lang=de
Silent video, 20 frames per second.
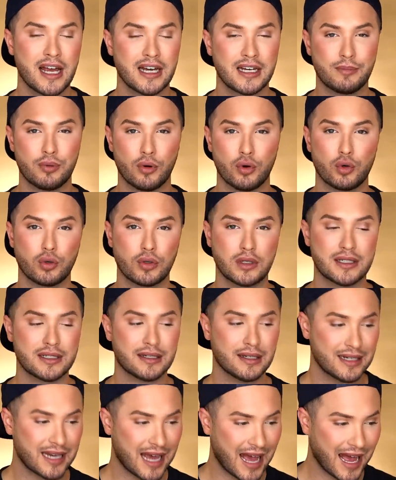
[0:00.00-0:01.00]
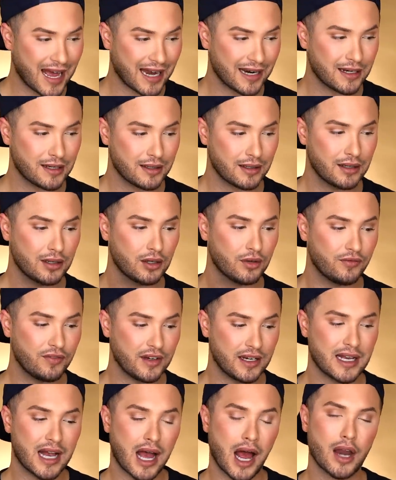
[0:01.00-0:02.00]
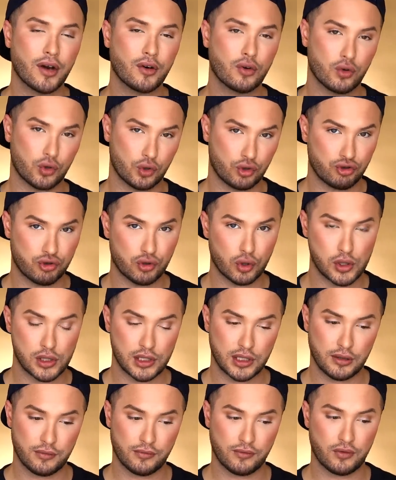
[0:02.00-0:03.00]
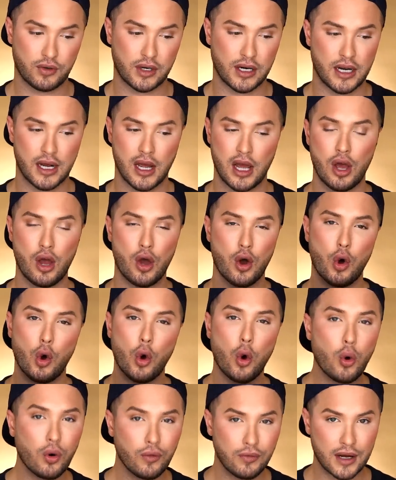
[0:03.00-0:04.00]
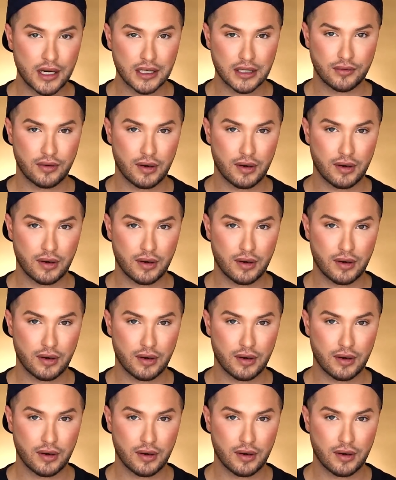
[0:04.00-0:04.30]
Die Produkte sind alle vegan und cruelty-free. Hochwertig